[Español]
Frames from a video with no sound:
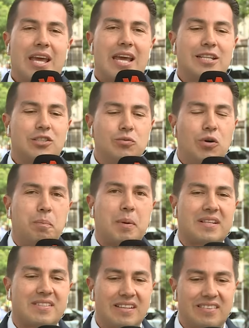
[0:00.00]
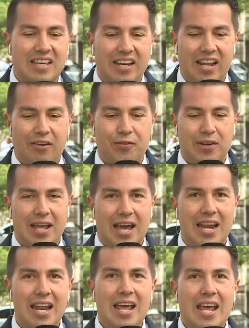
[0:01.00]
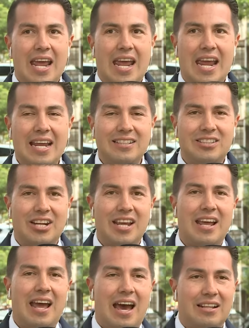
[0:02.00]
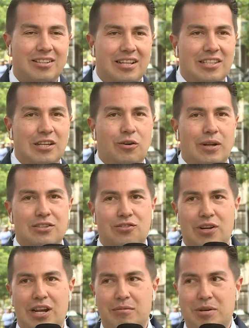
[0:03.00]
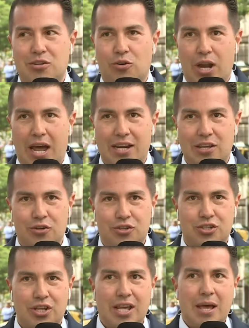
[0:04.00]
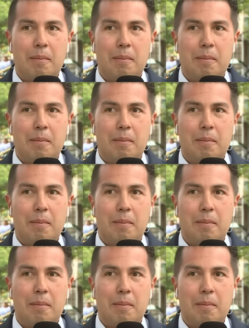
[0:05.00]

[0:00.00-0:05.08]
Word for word: estuvo presente en la final entre Atlético Nacional y Millonarios